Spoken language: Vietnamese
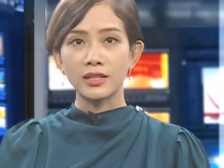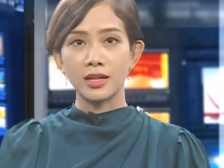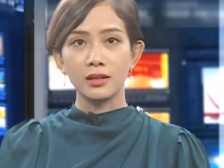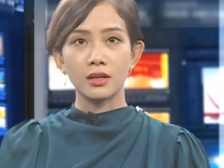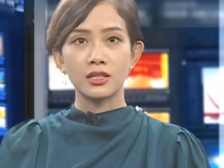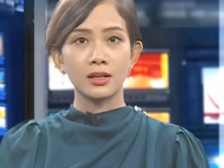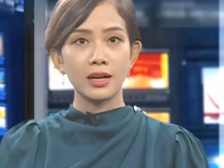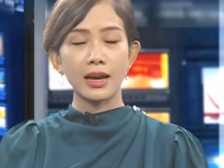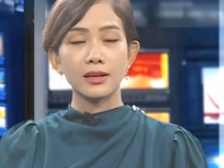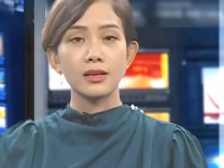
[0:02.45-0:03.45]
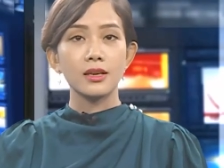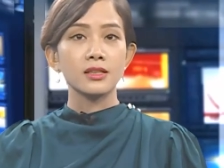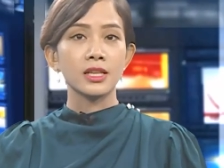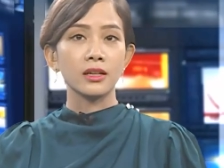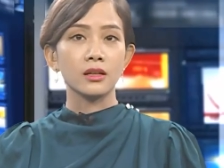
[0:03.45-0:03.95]
chiến lược chững lại
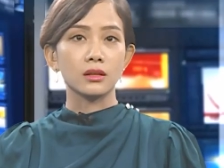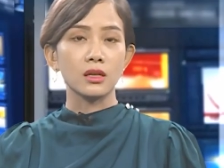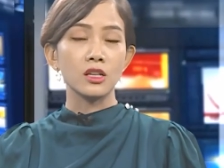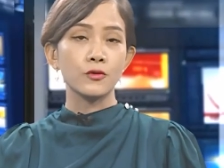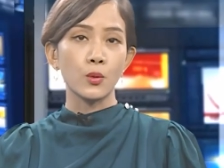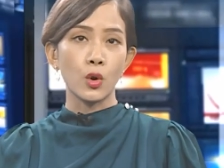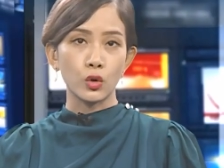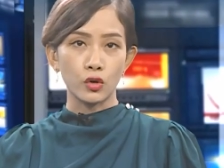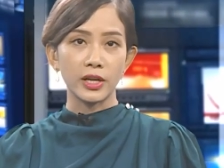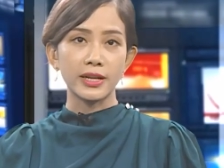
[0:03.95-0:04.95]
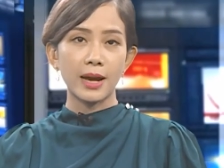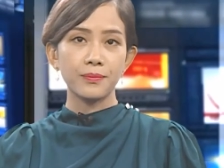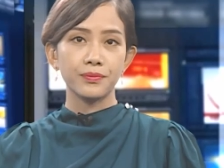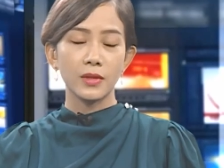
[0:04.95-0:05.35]
sẽ ảnh hưởng tới sự phục hồi của Việt Nam.